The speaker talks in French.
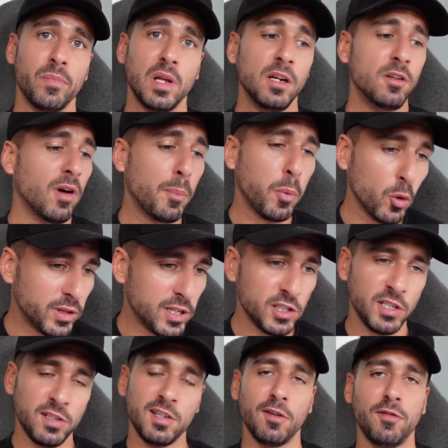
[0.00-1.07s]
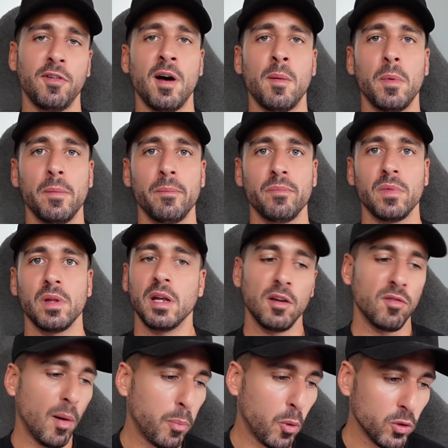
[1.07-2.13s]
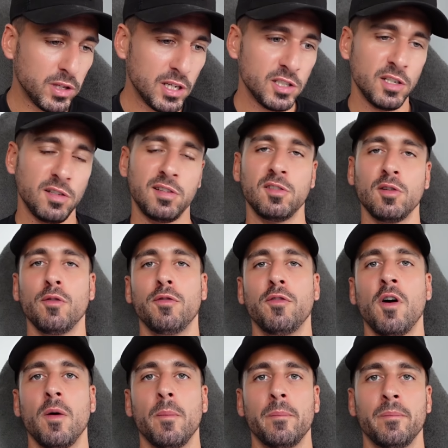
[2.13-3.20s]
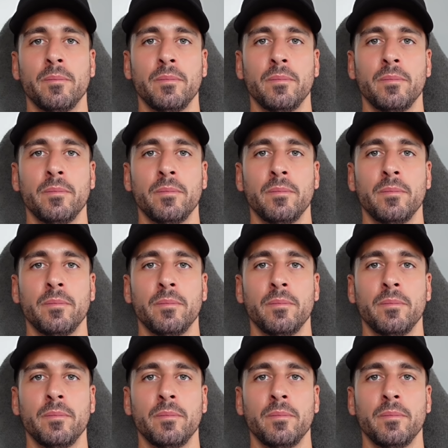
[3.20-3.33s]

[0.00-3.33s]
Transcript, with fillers: Il va protéger sa femme. Il va protéger ses enfants.